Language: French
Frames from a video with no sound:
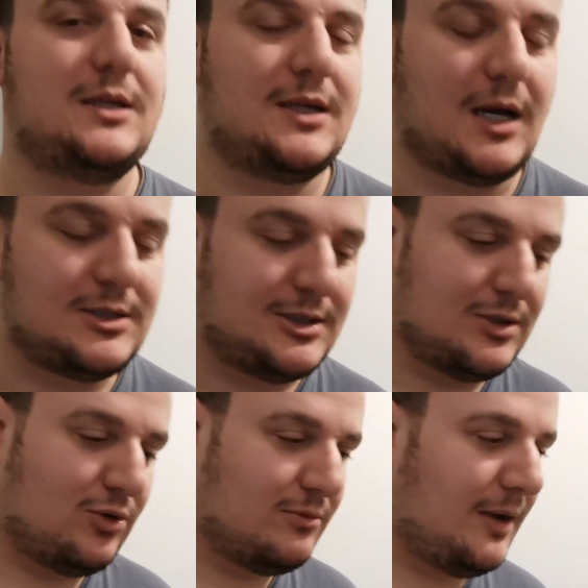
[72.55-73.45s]

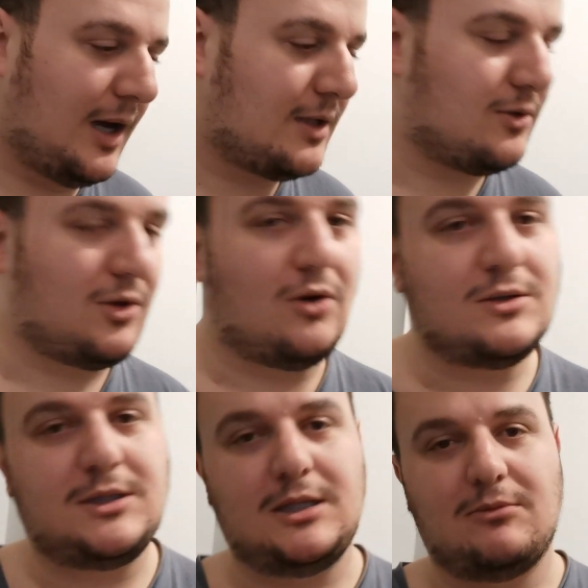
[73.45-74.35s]
Icardi le marque
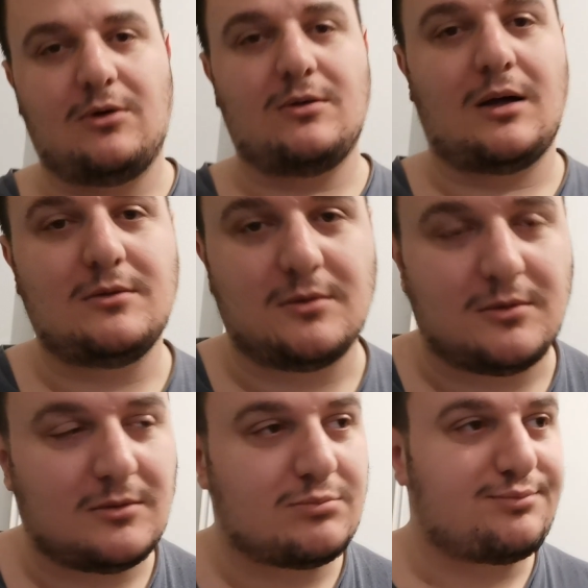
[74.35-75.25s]
tranquillement,
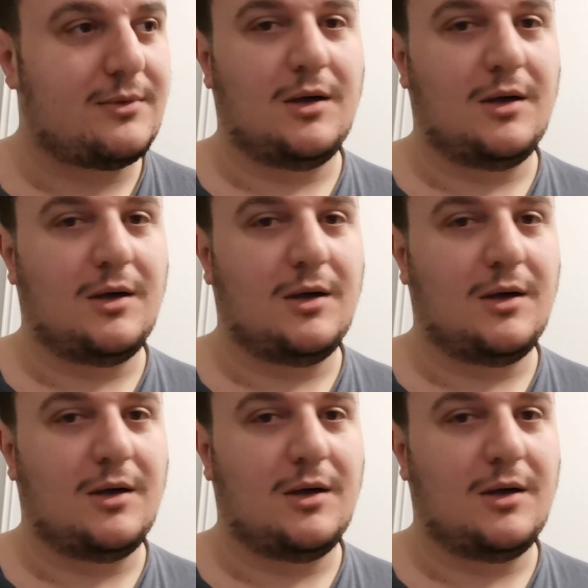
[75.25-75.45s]
hein,